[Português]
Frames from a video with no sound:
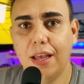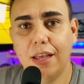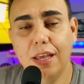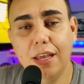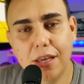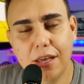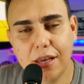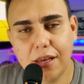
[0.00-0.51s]

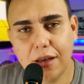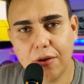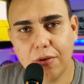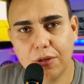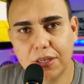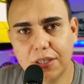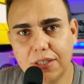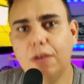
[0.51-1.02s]
E o que, que
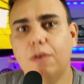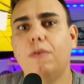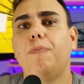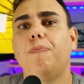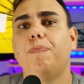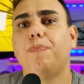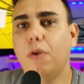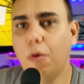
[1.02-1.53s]
aconteceu?
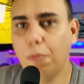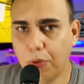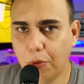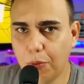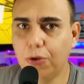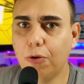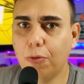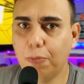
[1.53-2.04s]
O
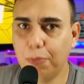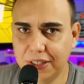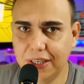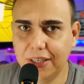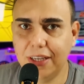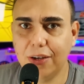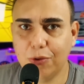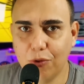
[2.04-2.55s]
público
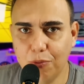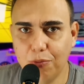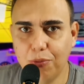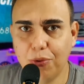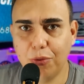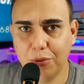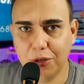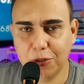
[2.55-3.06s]
PCD
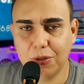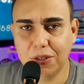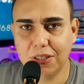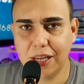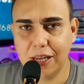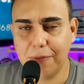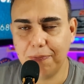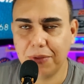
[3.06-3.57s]
comprou mesmo
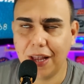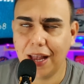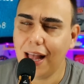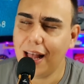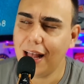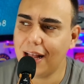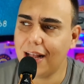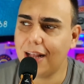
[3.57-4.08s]
assim.
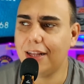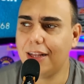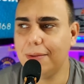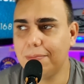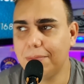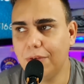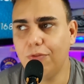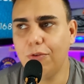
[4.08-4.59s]
Ah,
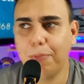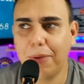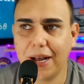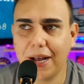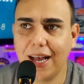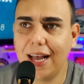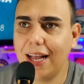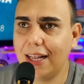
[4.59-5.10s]
eu vou
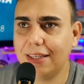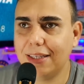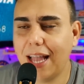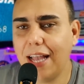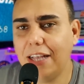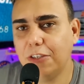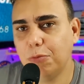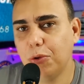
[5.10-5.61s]
pagar
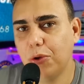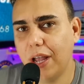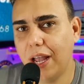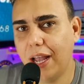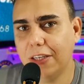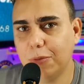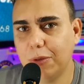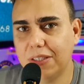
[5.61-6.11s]
10 mil
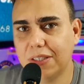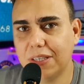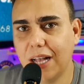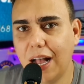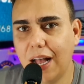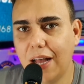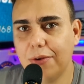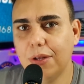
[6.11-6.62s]
reais mais
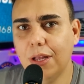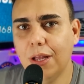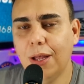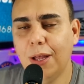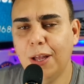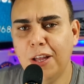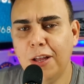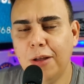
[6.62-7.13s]
caro,
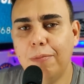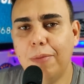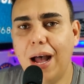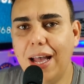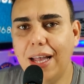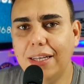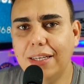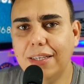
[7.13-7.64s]

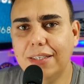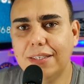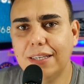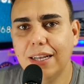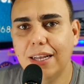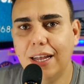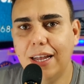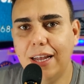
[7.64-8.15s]
mas
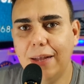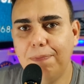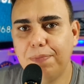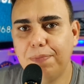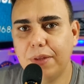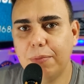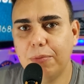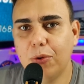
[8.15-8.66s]
é,
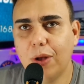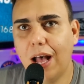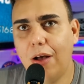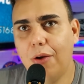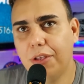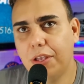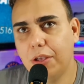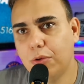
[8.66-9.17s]
meu
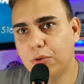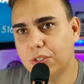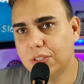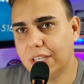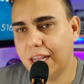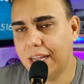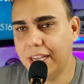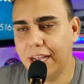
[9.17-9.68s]
carro que
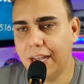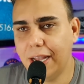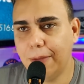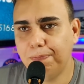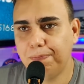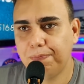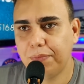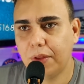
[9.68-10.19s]

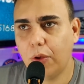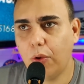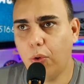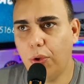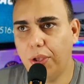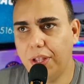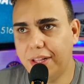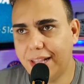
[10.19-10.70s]
custaria
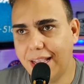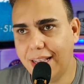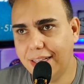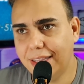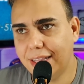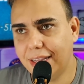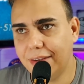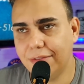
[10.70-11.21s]

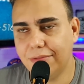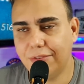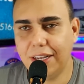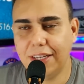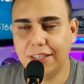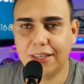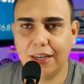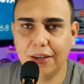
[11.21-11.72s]
80
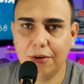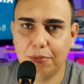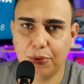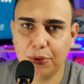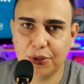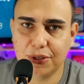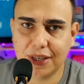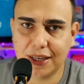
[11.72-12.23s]
vai sair
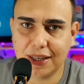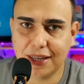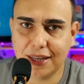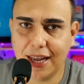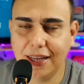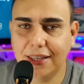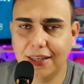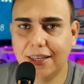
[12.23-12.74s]
por
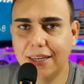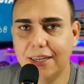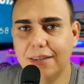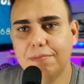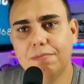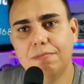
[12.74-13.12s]
70.